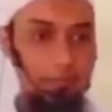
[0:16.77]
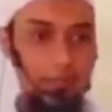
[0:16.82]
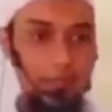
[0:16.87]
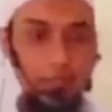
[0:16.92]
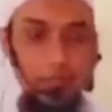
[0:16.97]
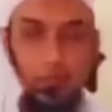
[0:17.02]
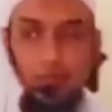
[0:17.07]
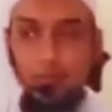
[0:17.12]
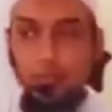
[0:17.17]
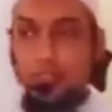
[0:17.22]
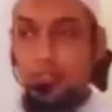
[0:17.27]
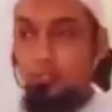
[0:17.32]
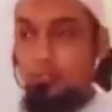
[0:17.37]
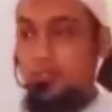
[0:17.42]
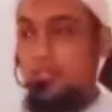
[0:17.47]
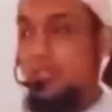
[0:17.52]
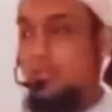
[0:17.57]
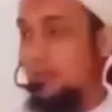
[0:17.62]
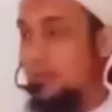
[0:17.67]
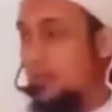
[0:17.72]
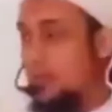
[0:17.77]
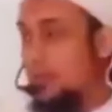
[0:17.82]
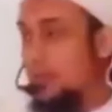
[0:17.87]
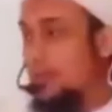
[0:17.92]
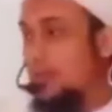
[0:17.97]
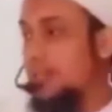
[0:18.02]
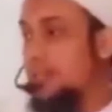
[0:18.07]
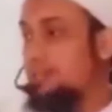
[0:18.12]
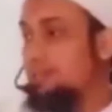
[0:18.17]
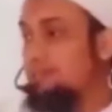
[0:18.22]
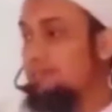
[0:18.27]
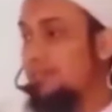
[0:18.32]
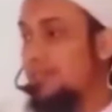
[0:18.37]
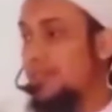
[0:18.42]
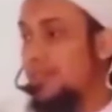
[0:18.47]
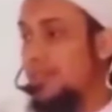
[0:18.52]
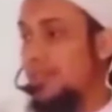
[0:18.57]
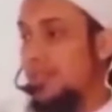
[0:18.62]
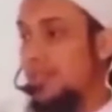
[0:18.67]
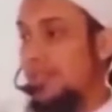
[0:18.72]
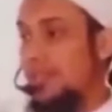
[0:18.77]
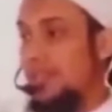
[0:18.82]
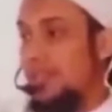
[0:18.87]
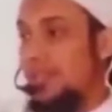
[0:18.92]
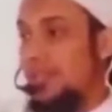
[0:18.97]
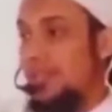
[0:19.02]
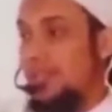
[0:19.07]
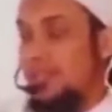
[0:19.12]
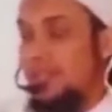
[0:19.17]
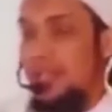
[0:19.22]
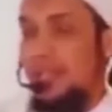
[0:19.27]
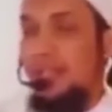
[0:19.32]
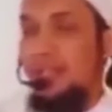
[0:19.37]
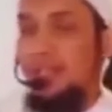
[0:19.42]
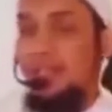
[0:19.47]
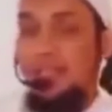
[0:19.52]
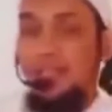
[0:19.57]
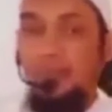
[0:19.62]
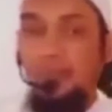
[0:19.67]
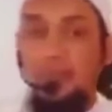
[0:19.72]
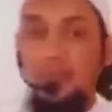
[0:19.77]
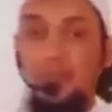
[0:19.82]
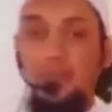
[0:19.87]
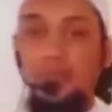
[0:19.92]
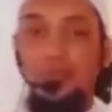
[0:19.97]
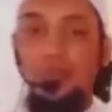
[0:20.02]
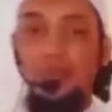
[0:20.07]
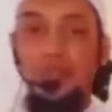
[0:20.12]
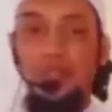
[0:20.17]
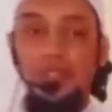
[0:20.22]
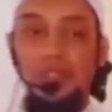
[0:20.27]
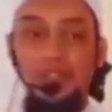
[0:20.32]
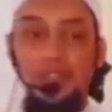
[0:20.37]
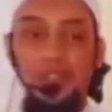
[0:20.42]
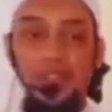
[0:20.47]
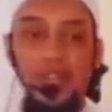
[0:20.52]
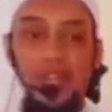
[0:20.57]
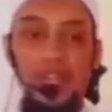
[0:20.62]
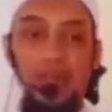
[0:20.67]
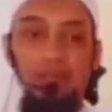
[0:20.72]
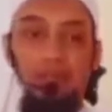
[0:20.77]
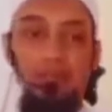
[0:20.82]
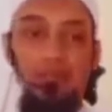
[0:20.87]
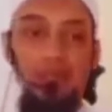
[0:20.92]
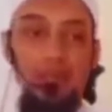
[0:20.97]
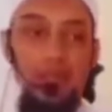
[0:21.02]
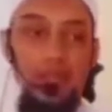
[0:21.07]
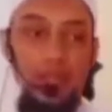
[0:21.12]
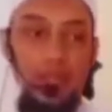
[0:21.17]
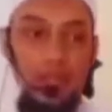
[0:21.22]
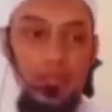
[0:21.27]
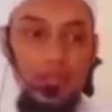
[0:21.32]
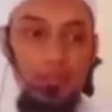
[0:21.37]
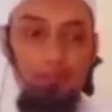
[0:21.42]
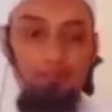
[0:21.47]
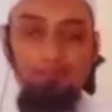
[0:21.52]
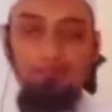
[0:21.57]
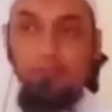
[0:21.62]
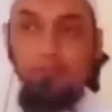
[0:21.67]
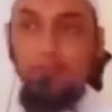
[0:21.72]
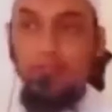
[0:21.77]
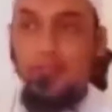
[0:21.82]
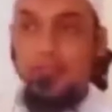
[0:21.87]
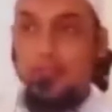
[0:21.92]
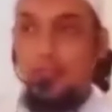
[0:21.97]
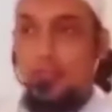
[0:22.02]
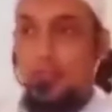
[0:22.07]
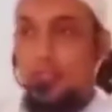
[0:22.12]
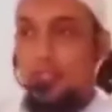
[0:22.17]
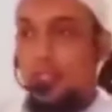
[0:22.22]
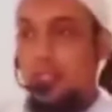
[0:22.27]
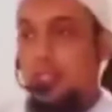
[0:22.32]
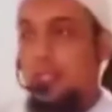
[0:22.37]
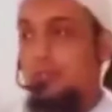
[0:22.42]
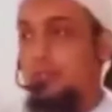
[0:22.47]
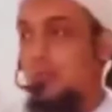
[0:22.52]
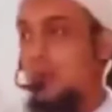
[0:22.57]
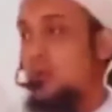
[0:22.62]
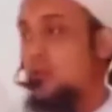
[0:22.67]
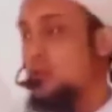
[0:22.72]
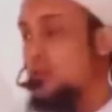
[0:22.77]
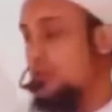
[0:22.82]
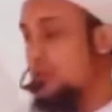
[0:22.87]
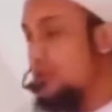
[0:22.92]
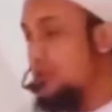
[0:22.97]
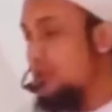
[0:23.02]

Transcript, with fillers: যাকে নবীদের পিতা বলা হয় তার থেকে মূলত দুইটা ট্রাইব চলে গেছে দুইটা বংশ